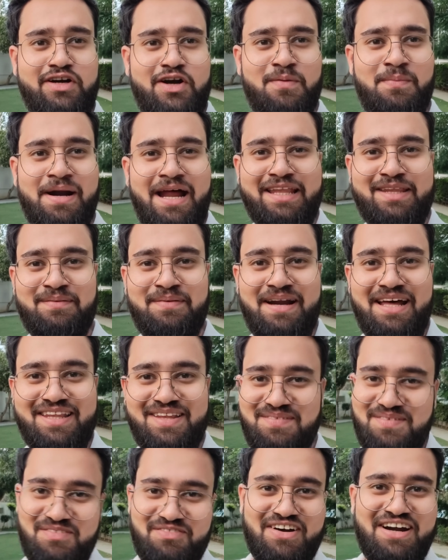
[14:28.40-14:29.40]
वीडियो बनाते
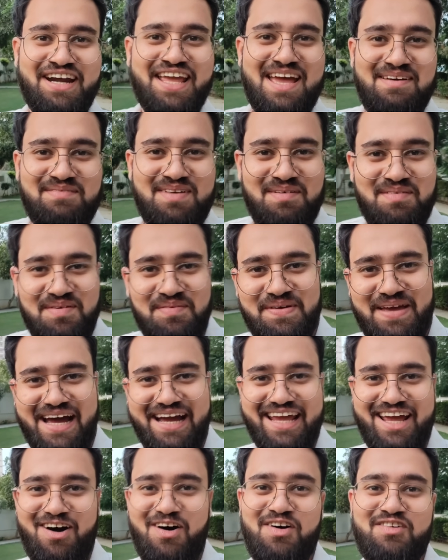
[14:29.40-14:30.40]
बनाते मैं फ्रंट कैमरा में भी
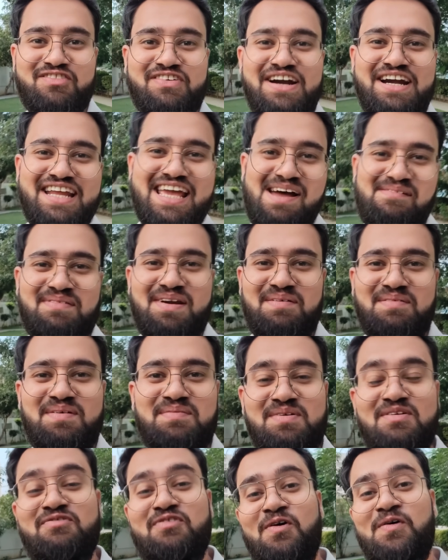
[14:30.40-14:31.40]
आ गया और फ्रंट कैमरा
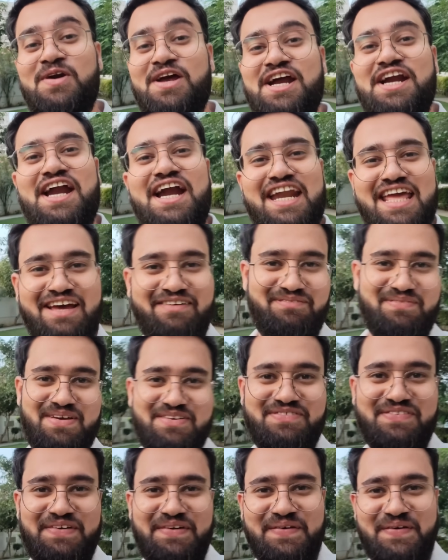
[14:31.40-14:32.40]
में भी फोर के थर्टी एफ
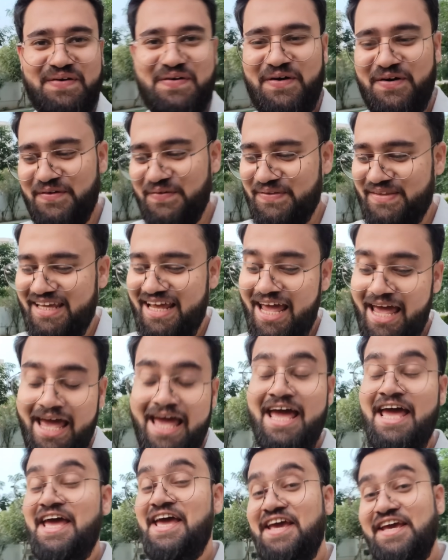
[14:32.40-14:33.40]
वीडियो रिकॉर्ड होती है